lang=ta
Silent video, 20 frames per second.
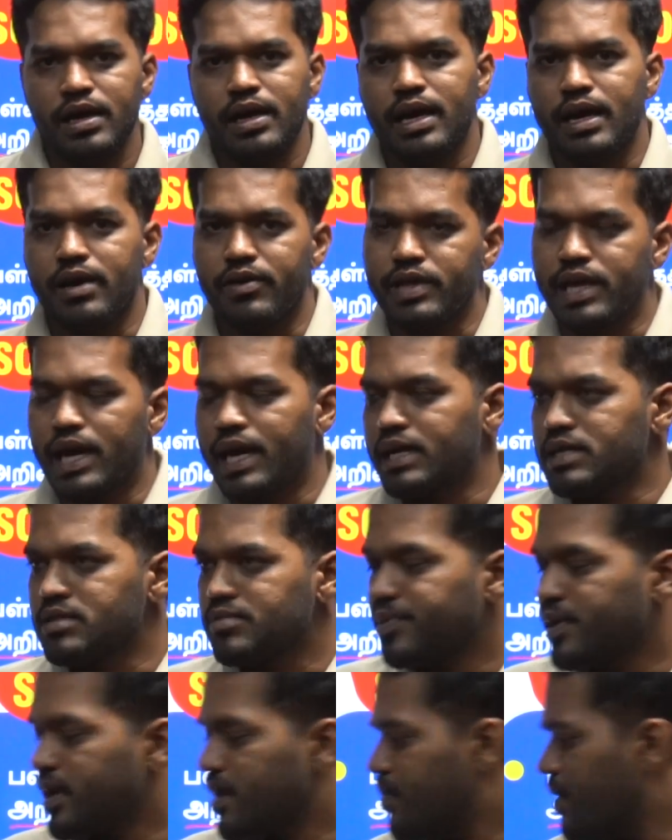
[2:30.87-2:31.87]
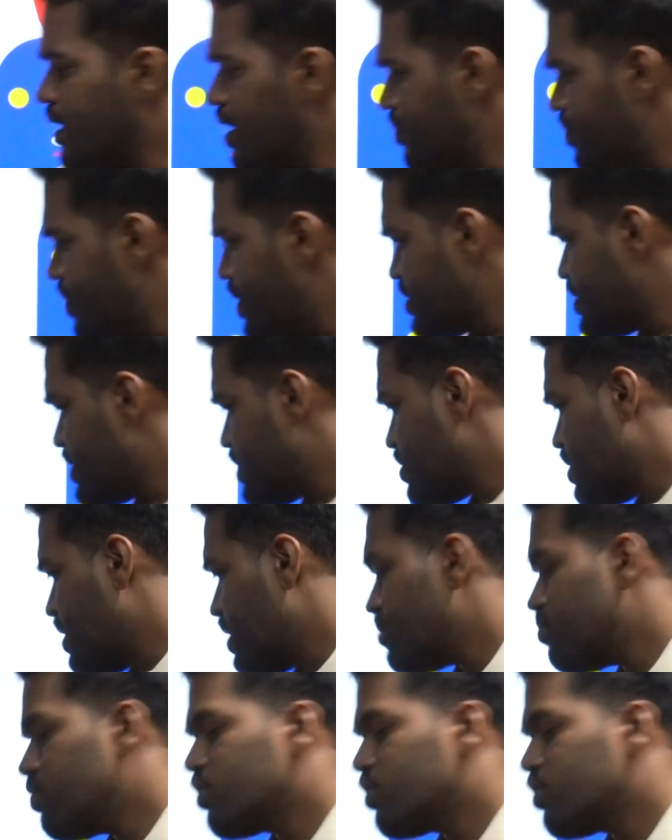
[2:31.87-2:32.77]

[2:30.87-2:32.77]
இதில் வந்து அரேஞ்ச் பண்ணியிருப்பாங்க ப்ளஸ் அதுக்கான